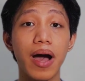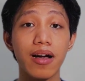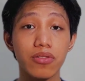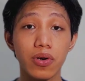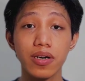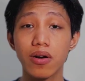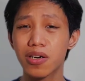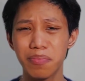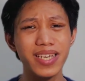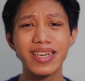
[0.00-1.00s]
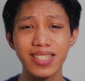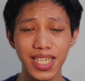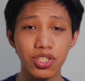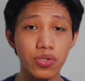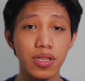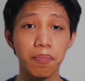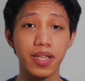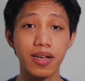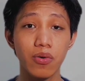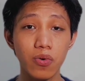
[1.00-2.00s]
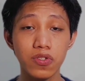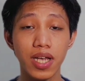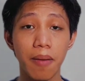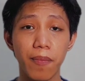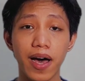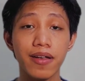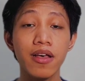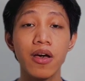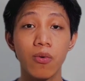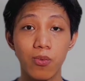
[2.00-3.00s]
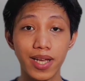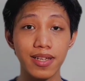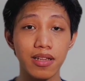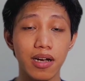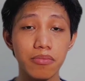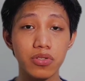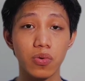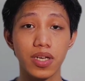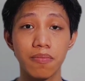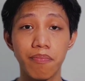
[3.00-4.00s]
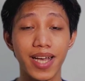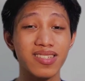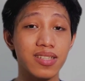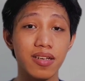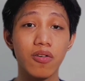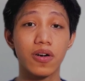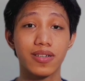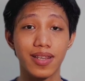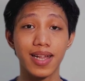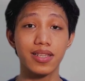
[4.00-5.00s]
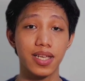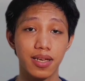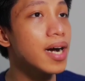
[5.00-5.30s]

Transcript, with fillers: factor or biggest issue na pinag-uusapan when it comes to investing or trading.